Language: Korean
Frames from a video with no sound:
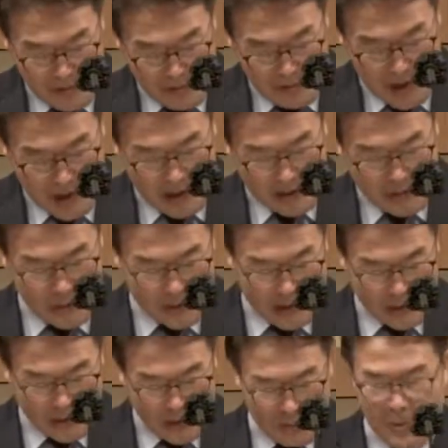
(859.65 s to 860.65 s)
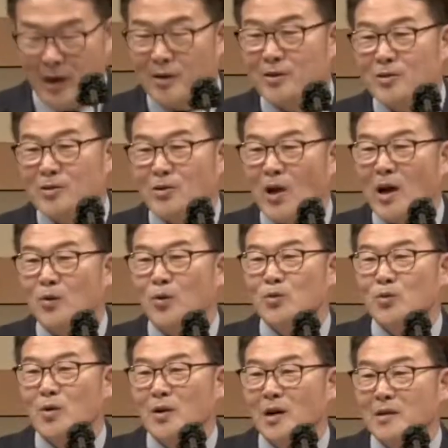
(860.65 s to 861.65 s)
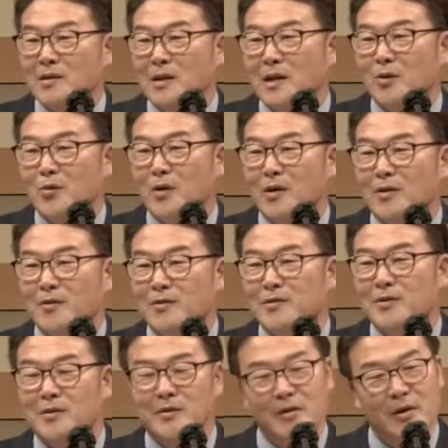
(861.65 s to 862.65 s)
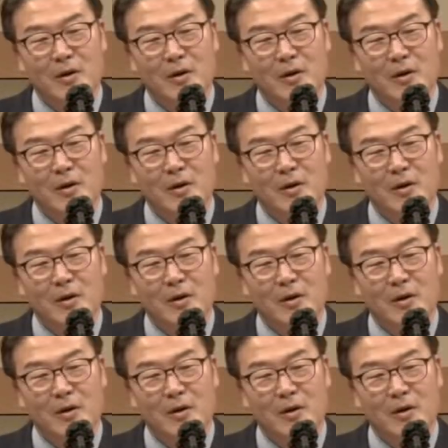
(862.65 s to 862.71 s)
마게도냐로 배를 타고 떠났다라고 하는 것을